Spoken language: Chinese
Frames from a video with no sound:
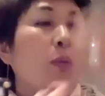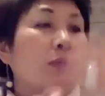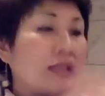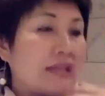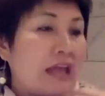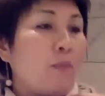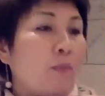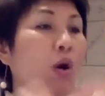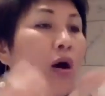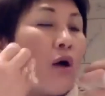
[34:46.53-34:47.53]
我们的黏
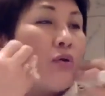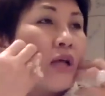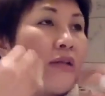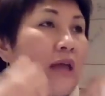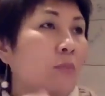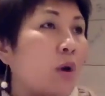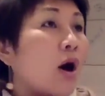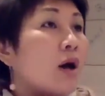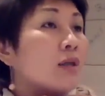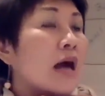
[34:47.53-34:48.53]
膜、口腔黏膜、
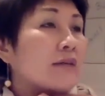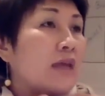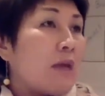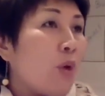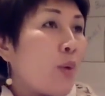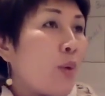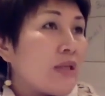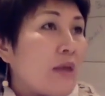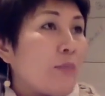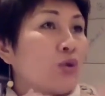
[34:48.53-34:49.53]
肠黏膜、胃
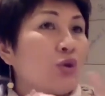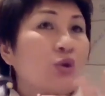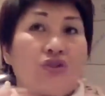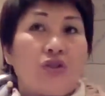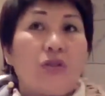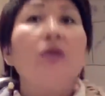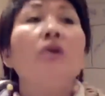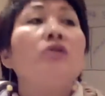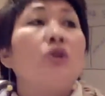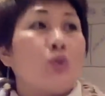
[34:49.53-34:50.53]
黏膜就已经
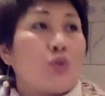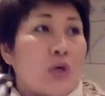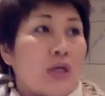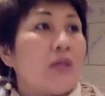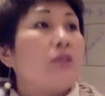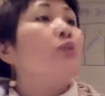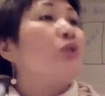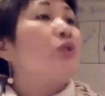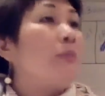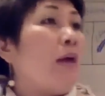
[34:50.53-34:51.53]
进入血液、进入
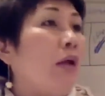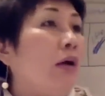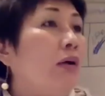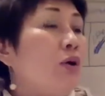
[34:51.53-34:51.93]
细胞了。